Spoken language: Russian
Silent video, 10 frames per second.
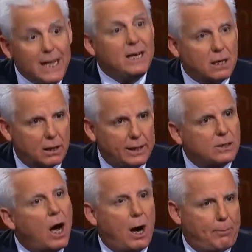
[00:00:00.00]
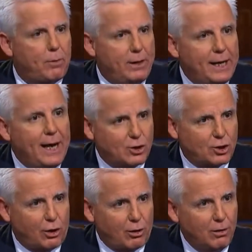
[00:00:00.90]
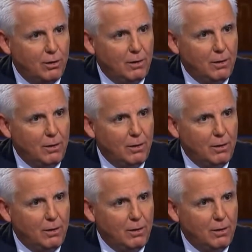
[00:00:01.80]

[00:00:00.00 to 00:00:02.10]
кроме как убежать от нас